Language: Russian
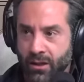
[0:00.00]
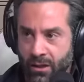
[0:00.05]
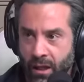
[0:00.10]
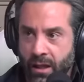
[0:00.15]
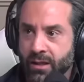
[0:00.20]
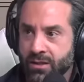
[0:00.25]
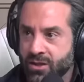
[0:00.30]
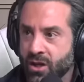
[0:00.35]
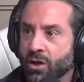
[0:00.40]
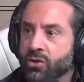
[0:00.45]

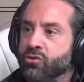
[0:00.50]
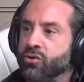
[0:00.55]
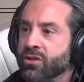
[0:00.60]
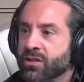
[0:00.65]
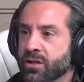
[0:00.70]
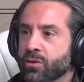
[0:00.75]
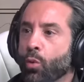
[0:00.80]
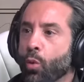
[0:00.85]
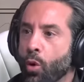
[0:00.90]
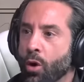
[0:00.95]
страна
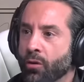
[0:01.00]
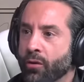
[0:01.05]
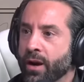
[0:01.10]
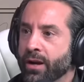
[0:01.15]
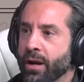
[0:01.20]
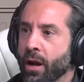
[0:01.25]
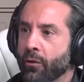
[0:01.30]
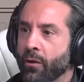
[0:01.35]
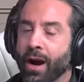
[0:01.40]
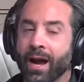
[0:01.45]
сейчас
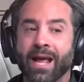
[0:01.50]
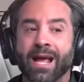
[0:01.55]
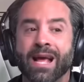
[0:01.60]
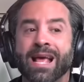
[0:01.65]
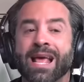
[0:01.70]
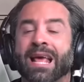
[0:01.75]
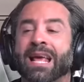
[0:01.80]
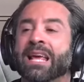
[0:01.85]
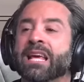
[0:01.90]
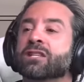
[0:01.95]
воюет, так?
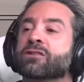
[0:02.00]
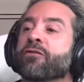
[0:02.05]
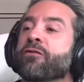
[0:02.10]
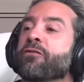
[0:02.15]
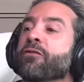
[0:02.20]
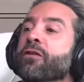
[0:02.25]
А он